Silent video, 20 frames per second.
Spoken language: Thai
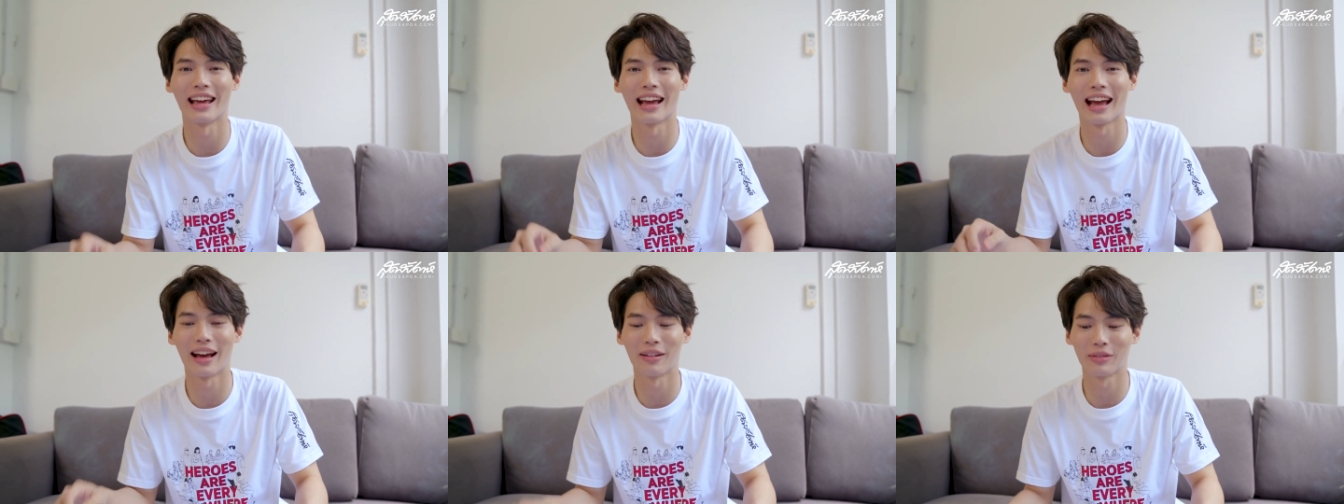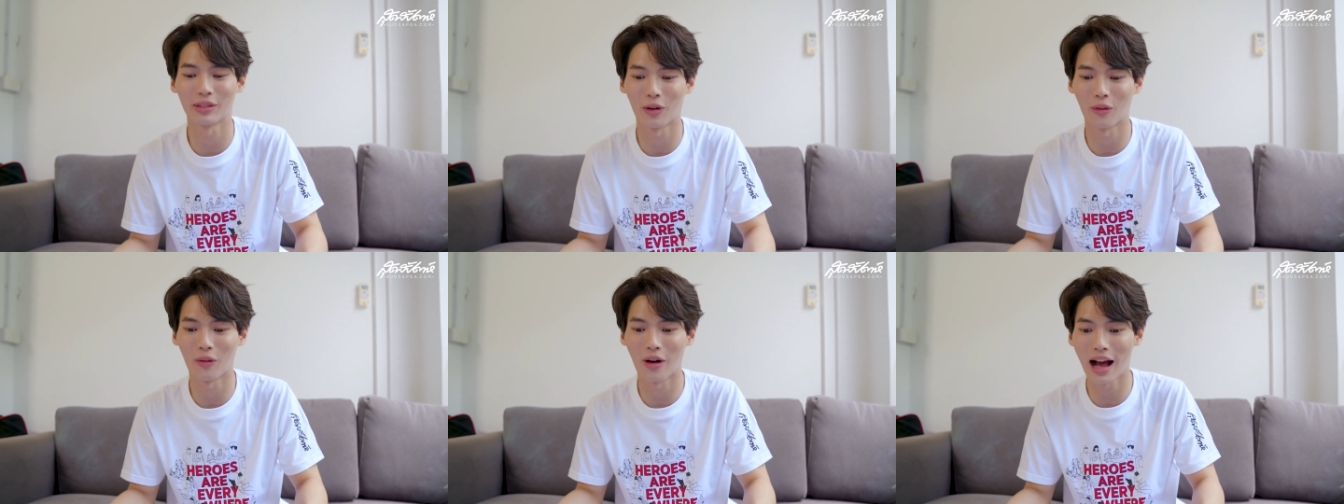นะครับ
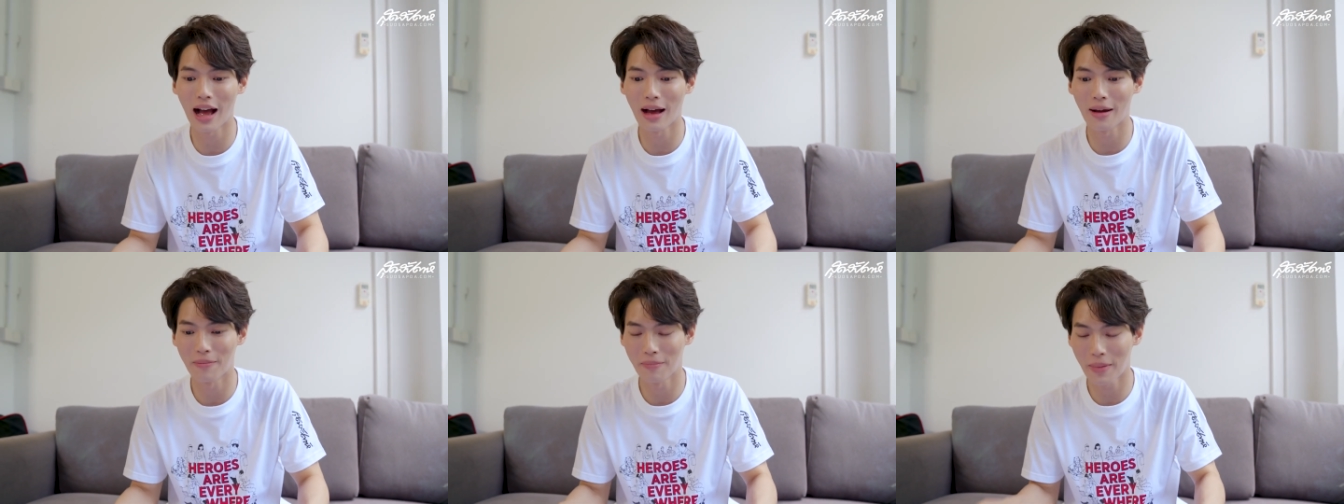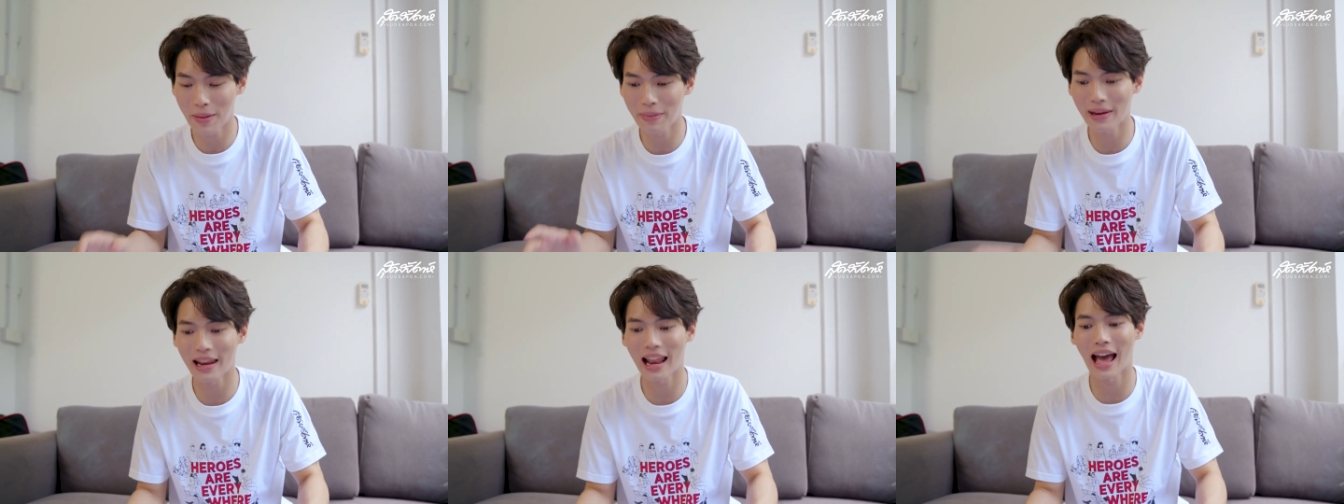แต่ว่า
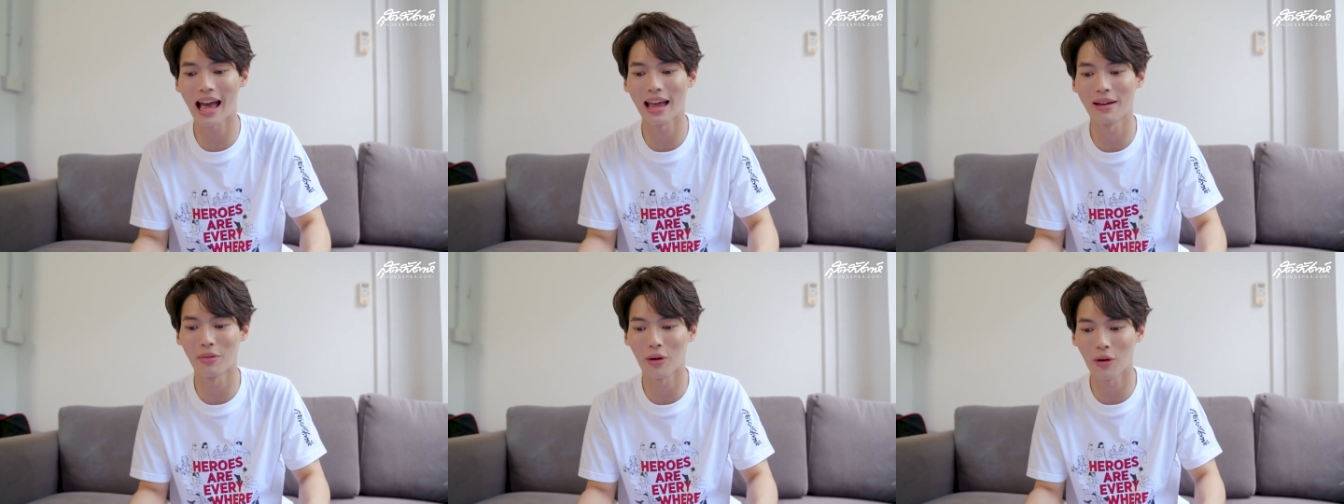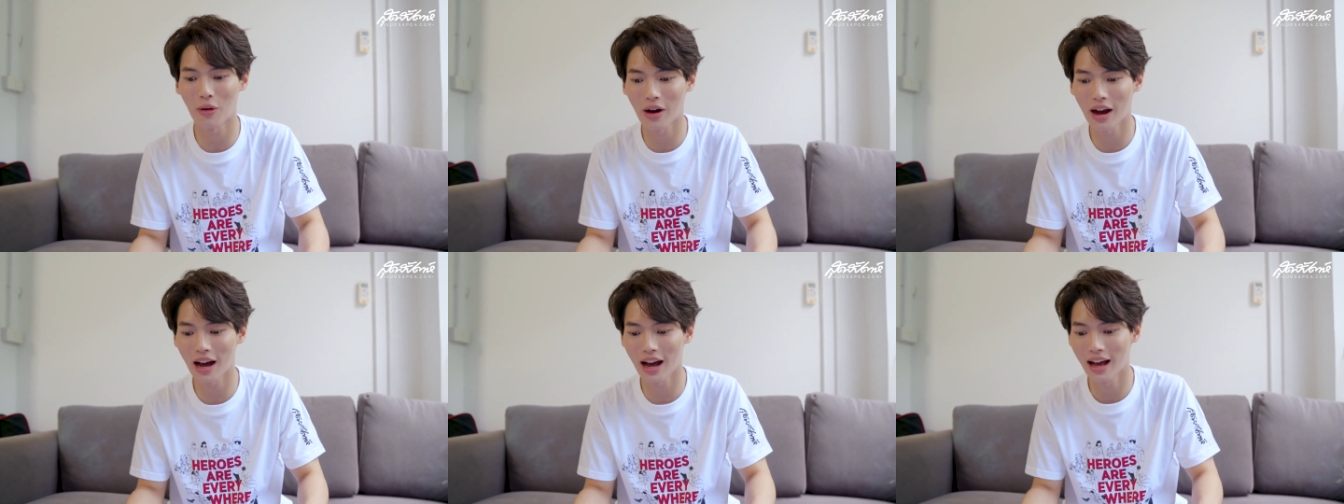ไม่เป็นไร เพ
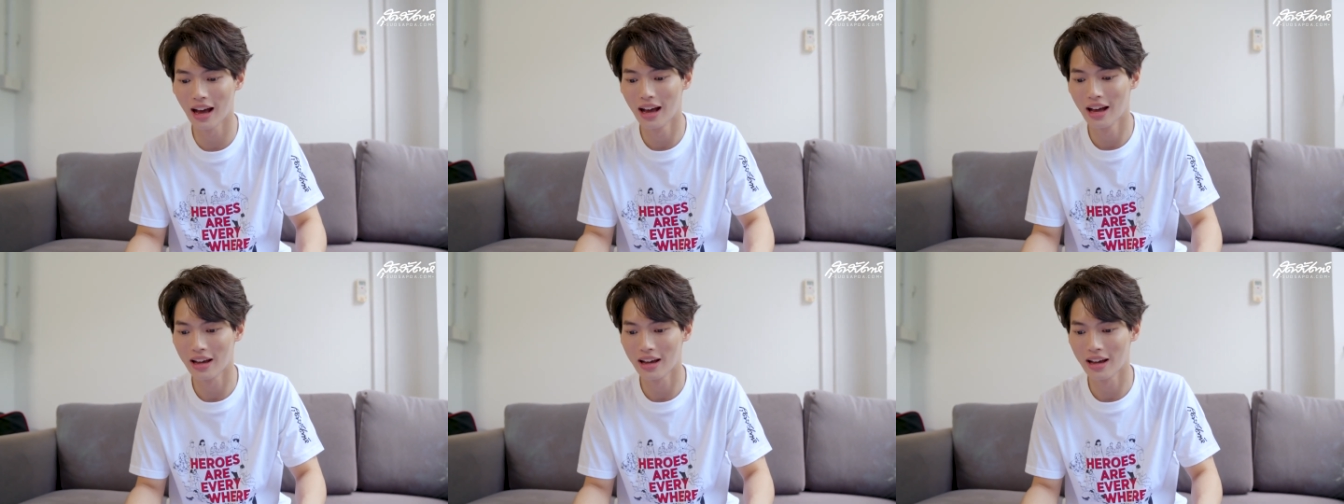ราะว่า